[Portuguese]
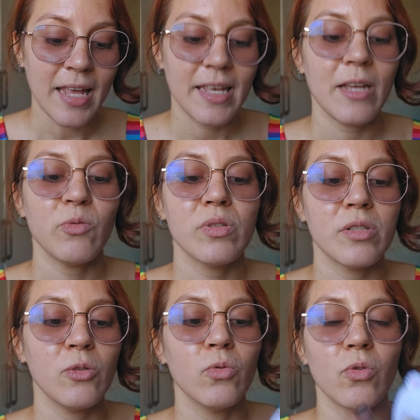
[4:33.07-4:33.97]
E aí o
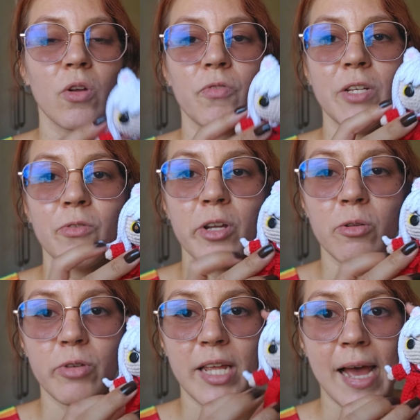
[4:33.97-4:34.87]
segundo que eu fiz foi
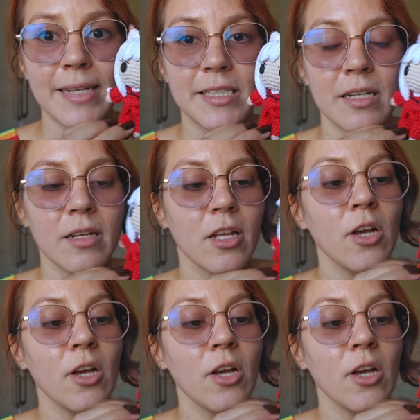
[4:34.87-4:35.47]
no Yasha,